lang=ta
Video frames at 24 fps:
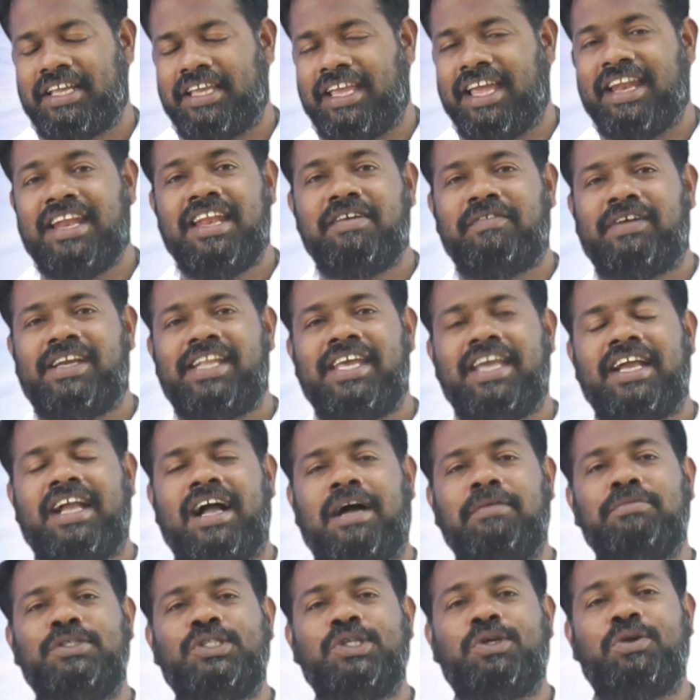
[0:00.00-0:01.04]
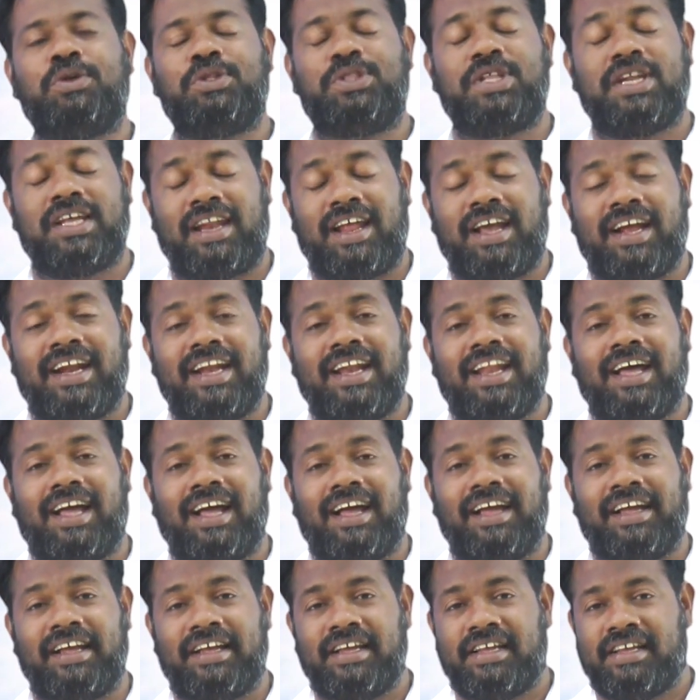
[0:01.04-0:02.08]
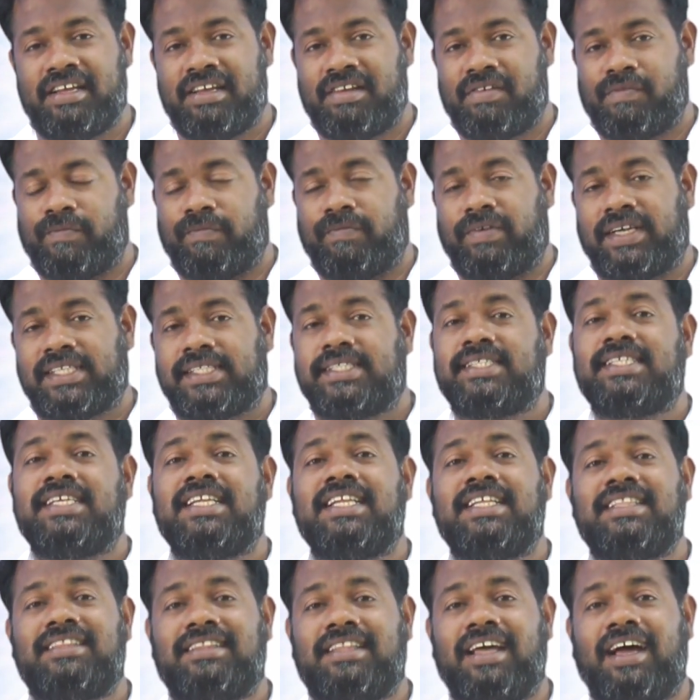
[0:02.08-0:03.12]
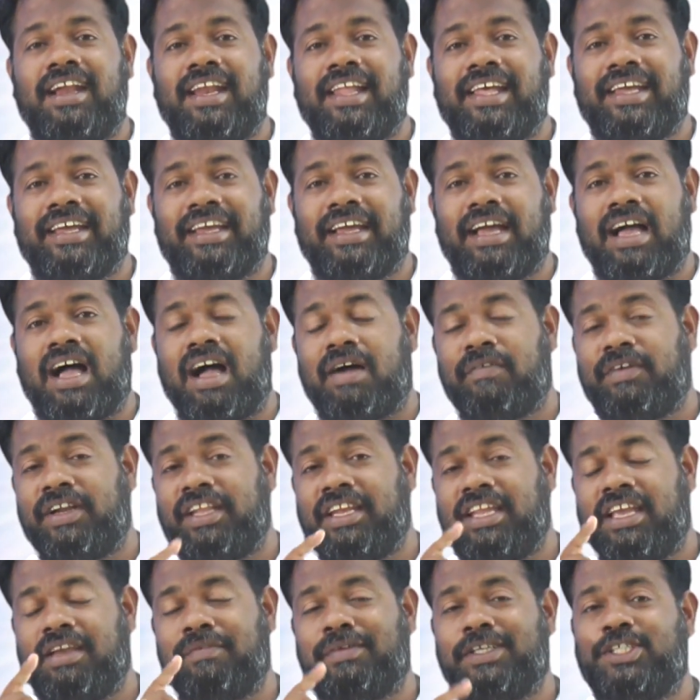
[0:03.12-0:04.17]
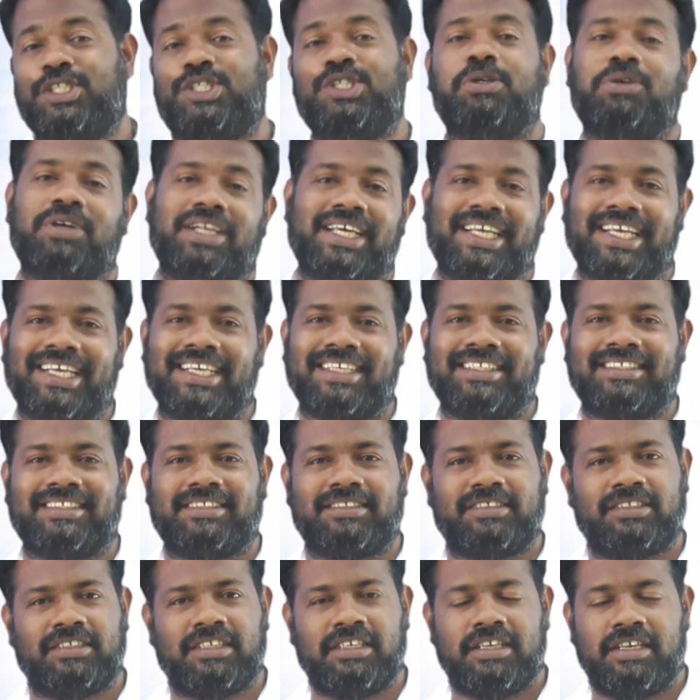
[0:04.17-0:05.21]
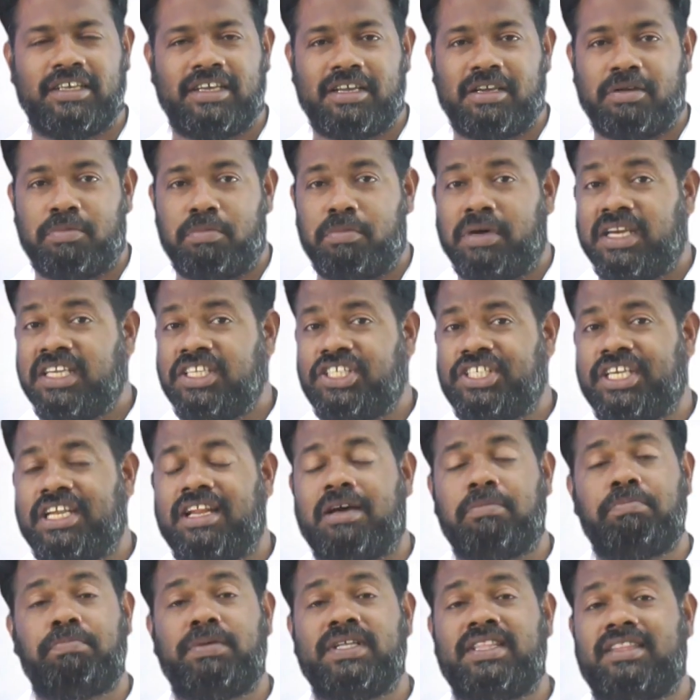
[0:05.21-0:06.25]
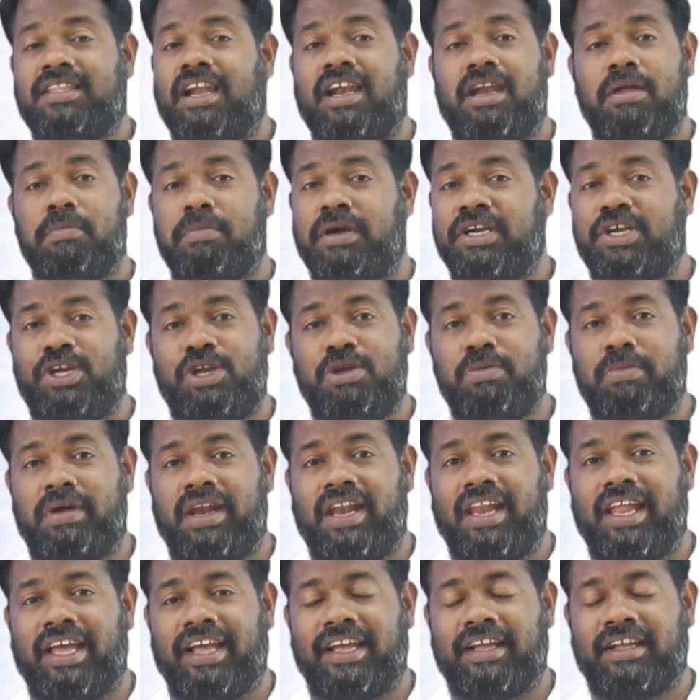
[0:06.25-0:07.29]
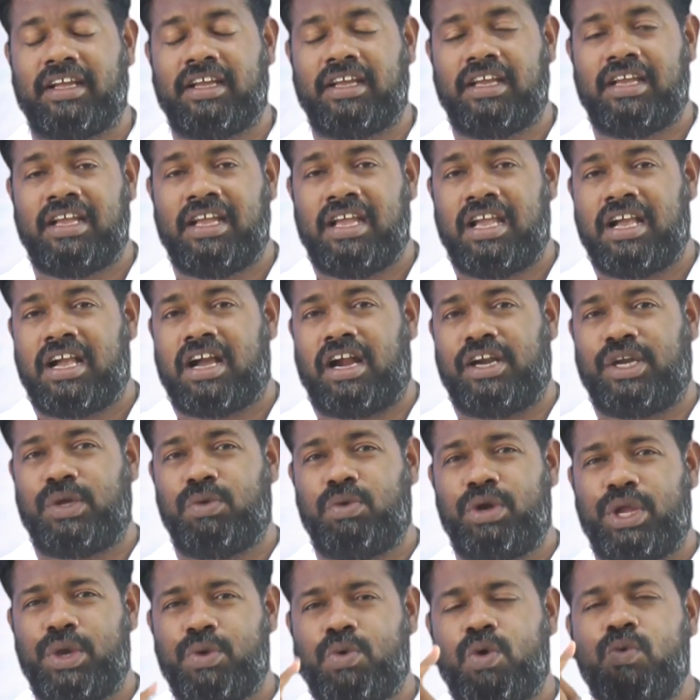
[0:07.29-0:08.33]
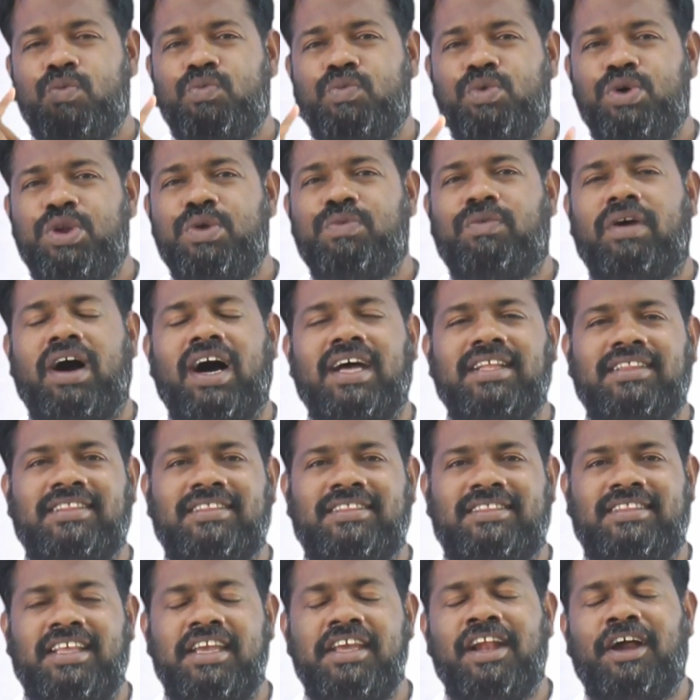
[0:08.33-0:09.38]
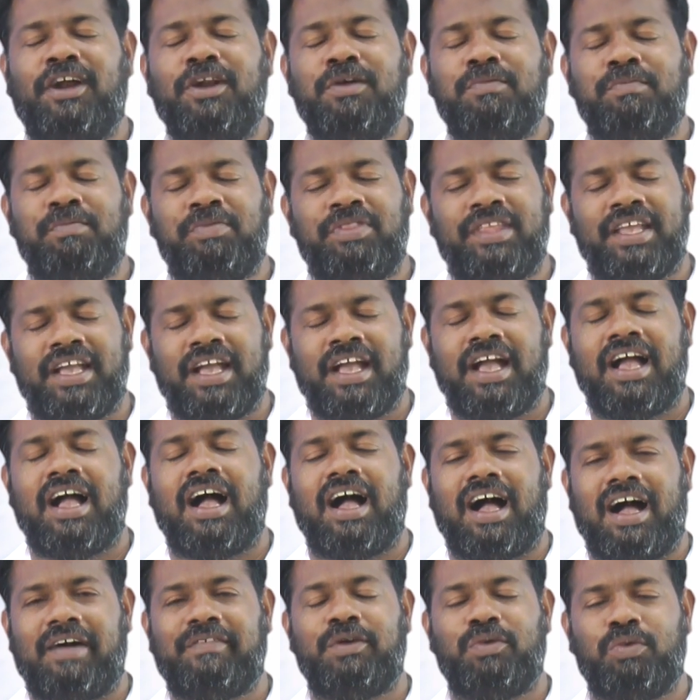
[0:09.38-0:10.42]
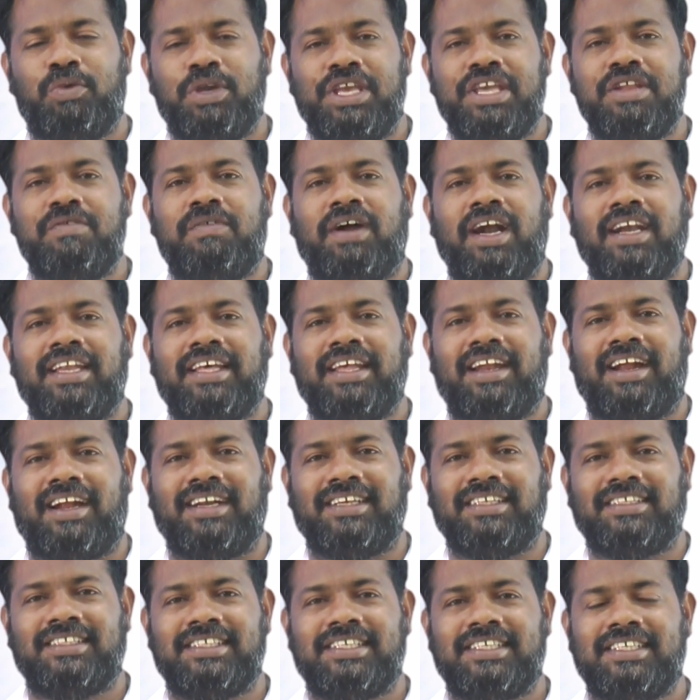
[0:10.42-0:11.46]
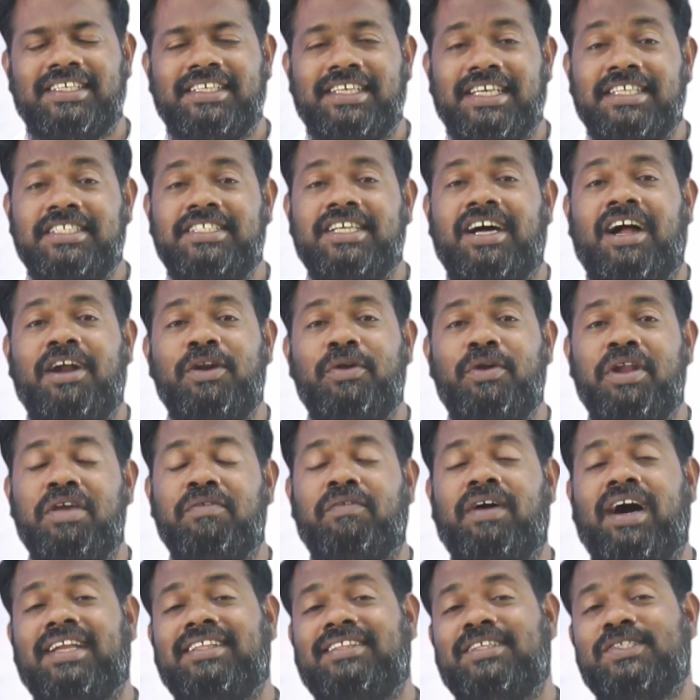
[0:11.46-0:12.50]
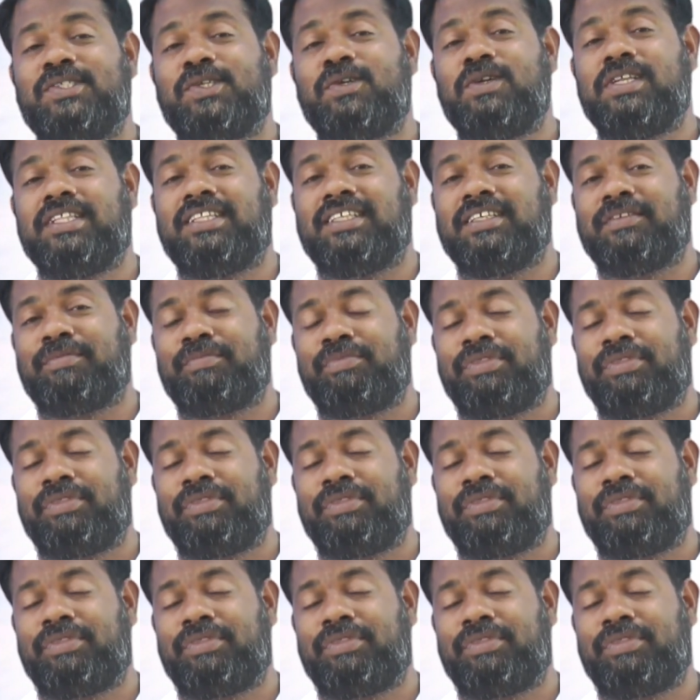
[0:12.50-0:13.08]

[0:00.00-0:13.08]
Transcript: என்ன வழியை காமிச்சு கொடுத்துருக்குறாங்கன்னா வசனத்தால் அவனை நீங்கள் வெற்றி கொள்ளுங்க மனுஷன் அப்பத்தினால மட்டுமல்ல கடவுளுடைய ஒவ்வொரு வார்த்தையினாலும் அவன் உயிர் வாழ்கிறான் என்று ஆண்டோடைய வார்த்தை சொல்லுது